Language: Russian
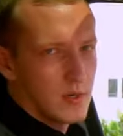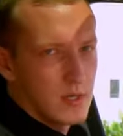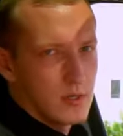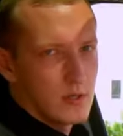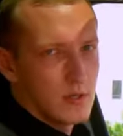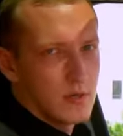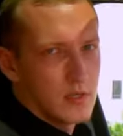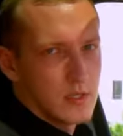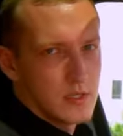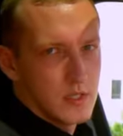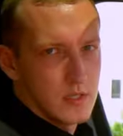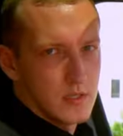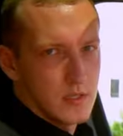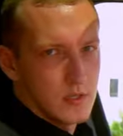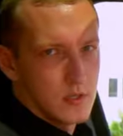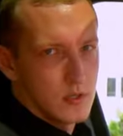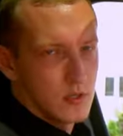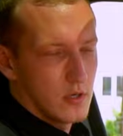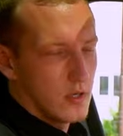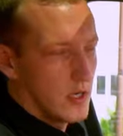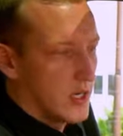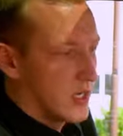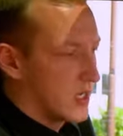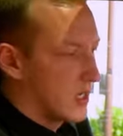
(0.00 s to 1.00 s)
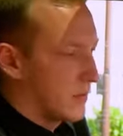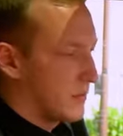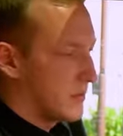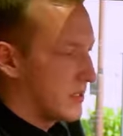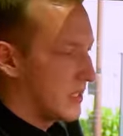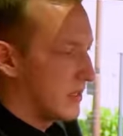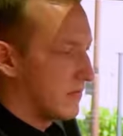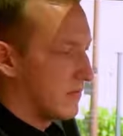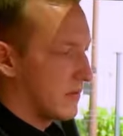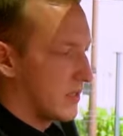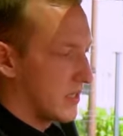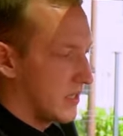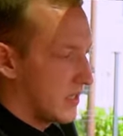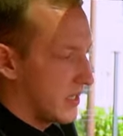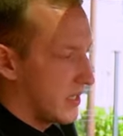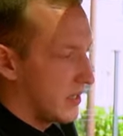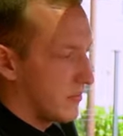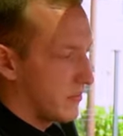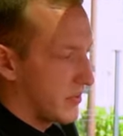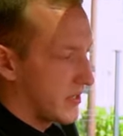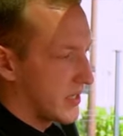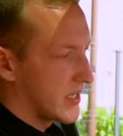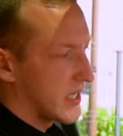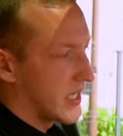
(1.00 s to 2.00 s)
который здесь еще и адаптивный,
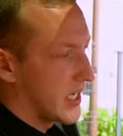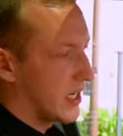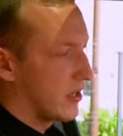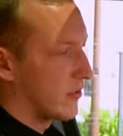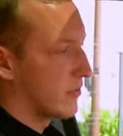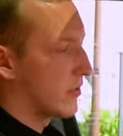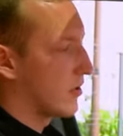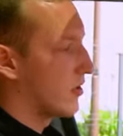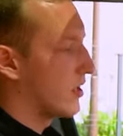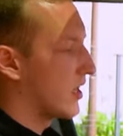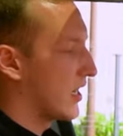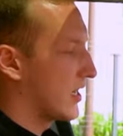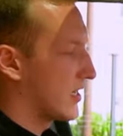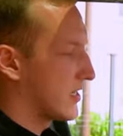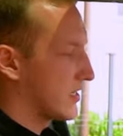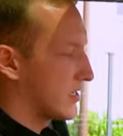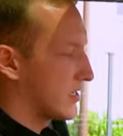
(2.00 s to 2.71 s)
и подогревом руля.